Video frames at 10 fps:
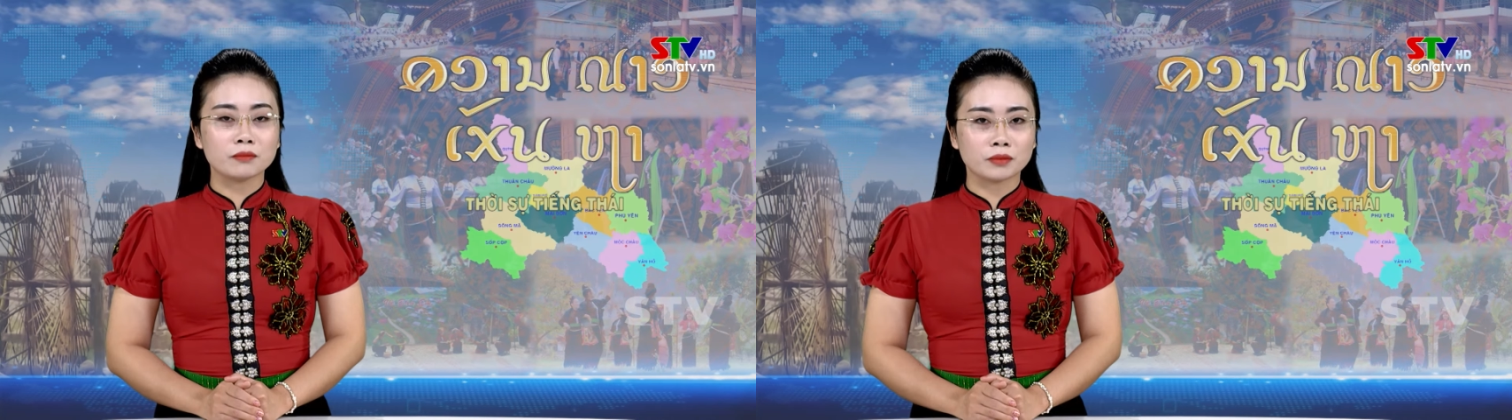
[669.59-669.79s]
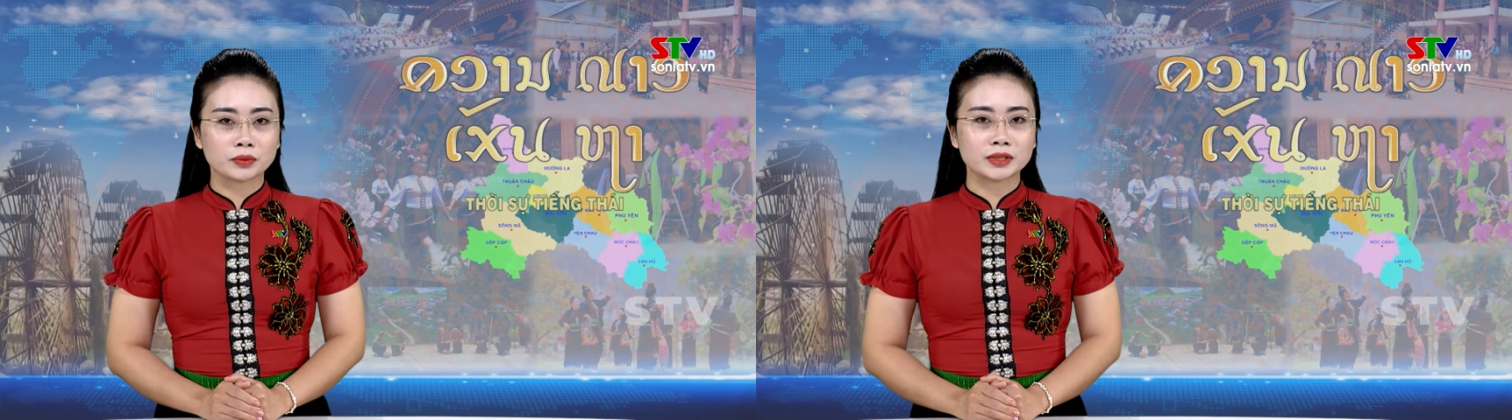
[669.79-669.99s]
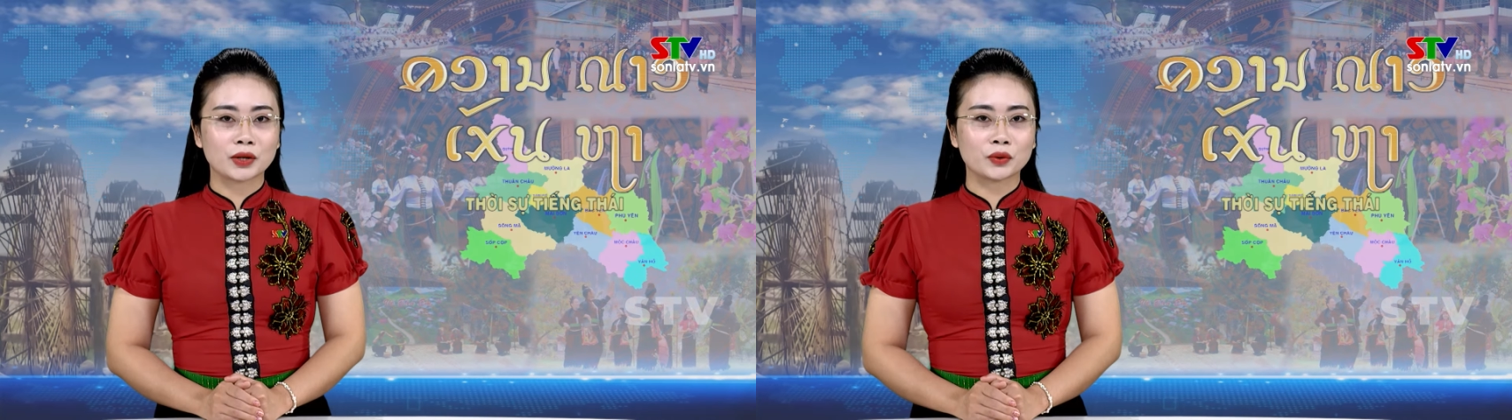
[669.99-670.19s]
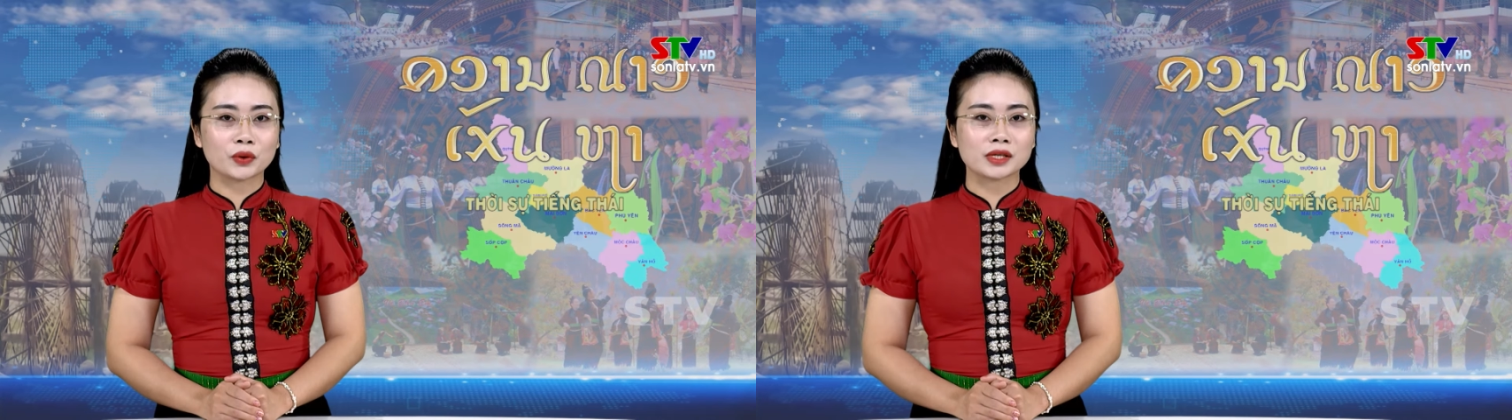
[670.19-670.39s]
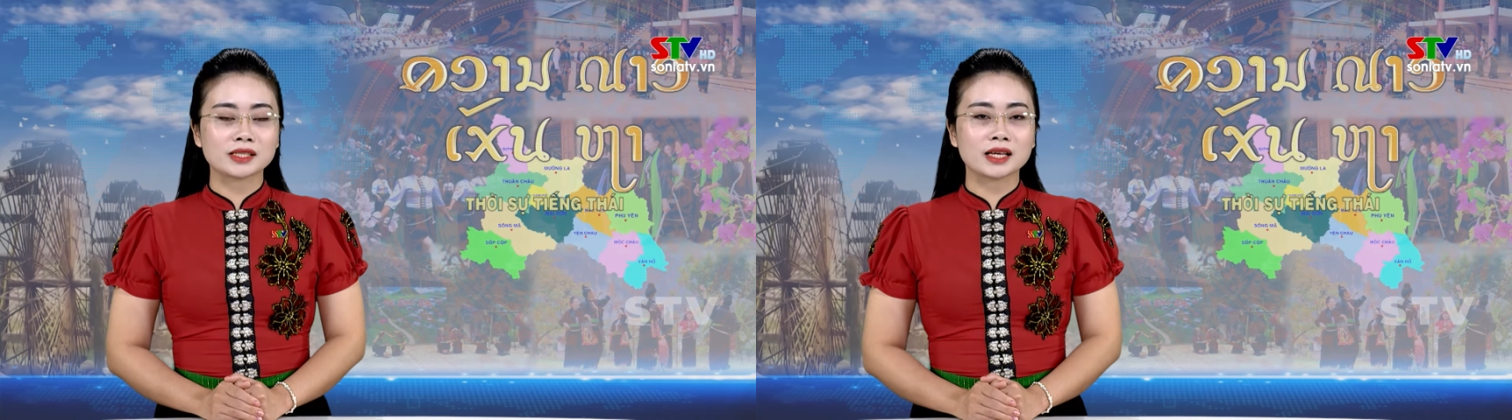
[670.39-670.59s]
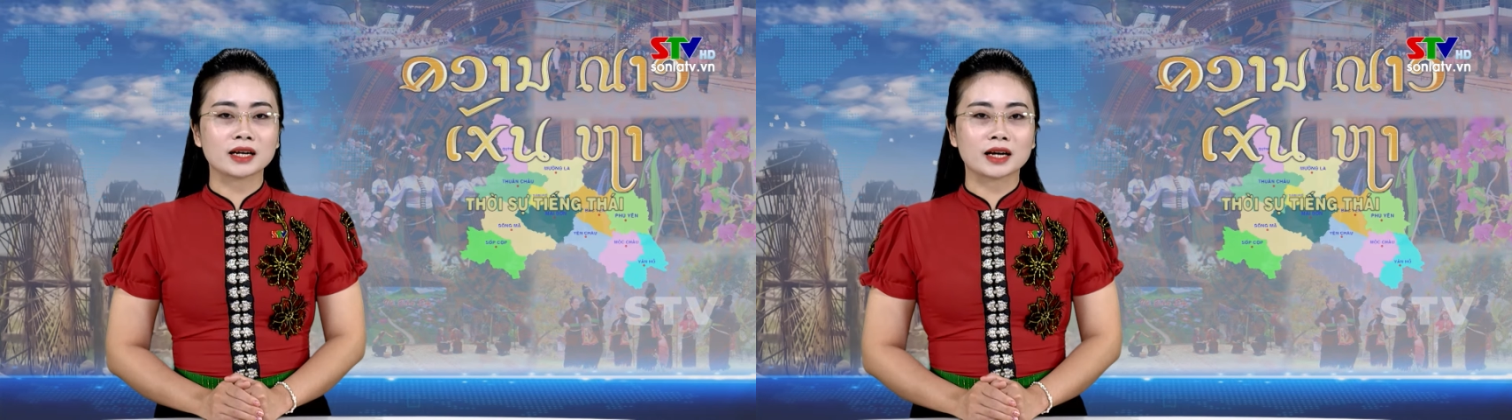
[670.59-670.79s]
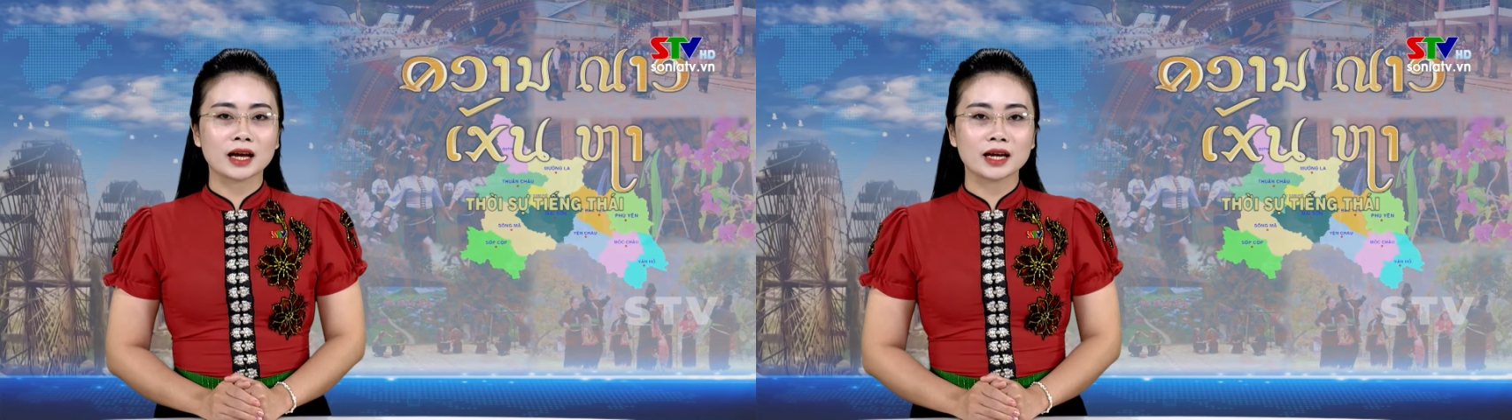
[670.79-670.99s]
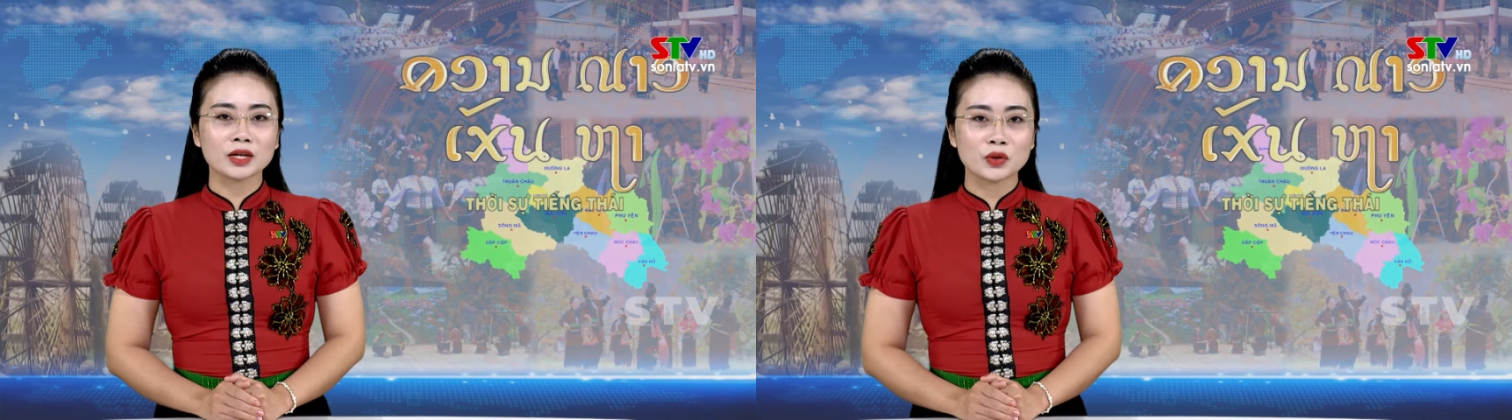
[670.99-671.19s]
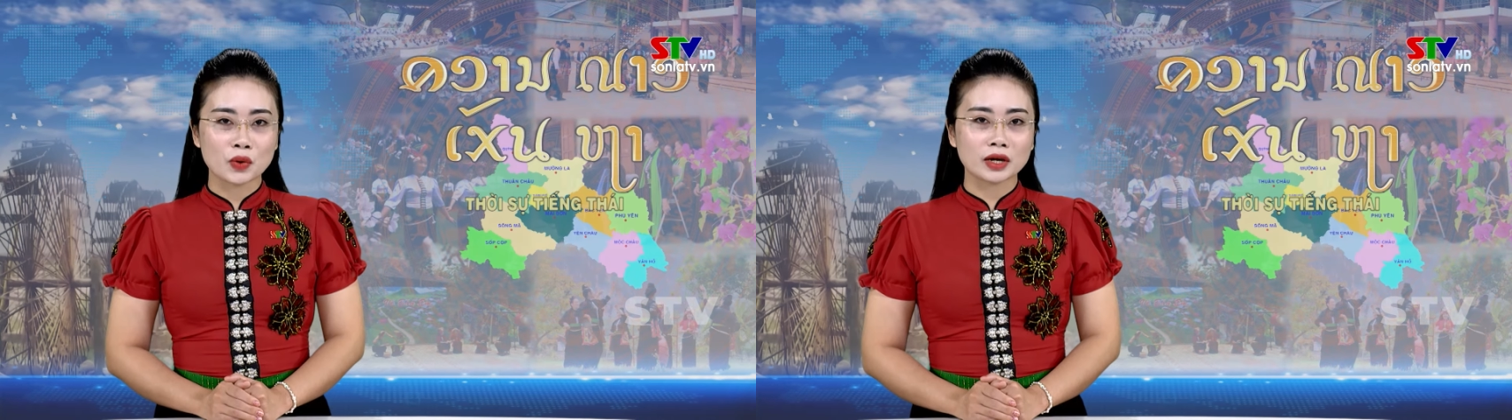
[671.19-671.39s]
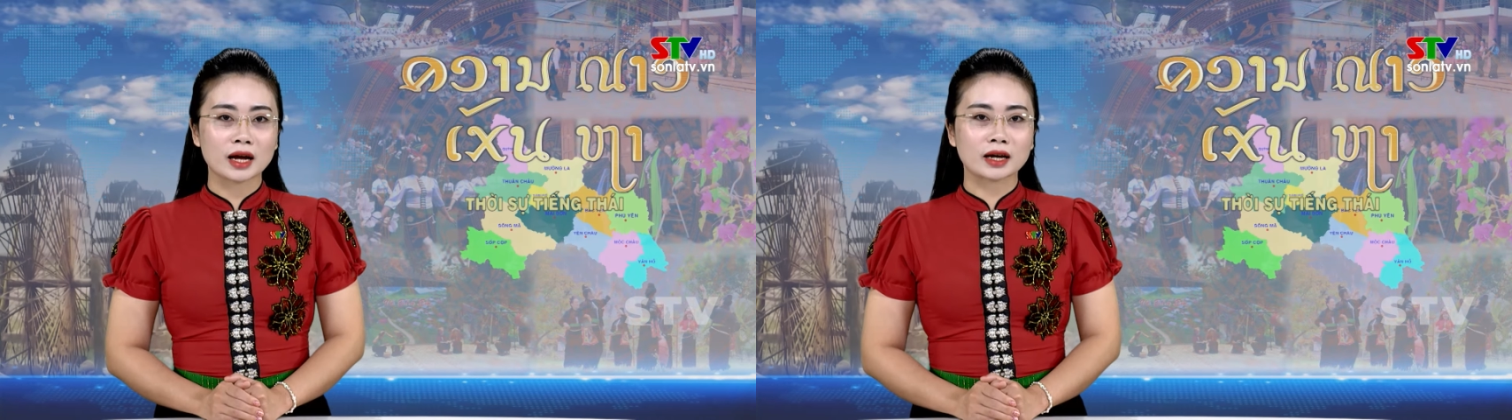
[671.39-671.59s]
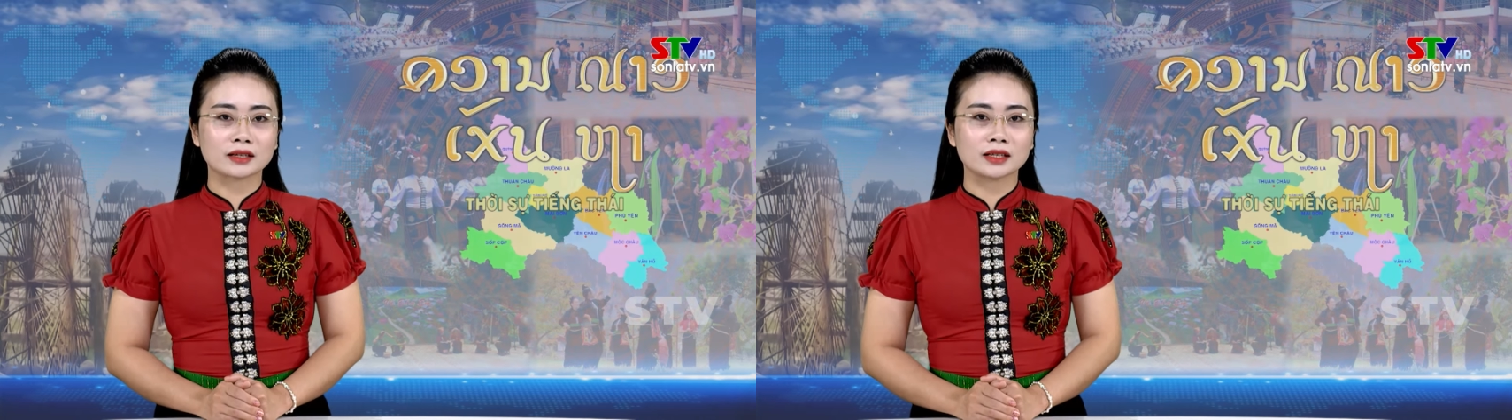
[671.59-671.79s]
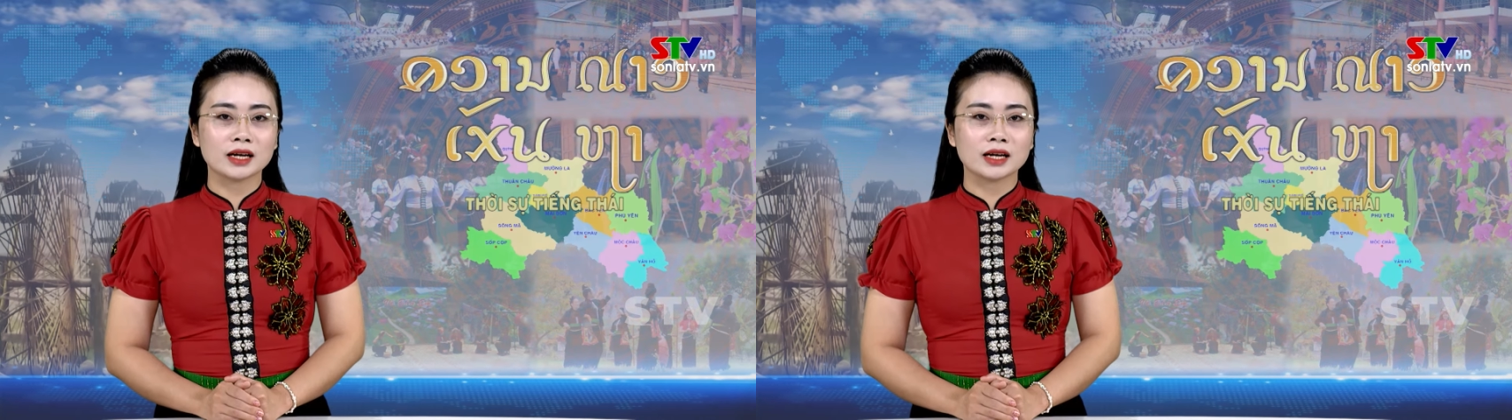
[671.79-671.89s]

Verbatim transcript: mộc trào, xiềng khẽ, luông hạc,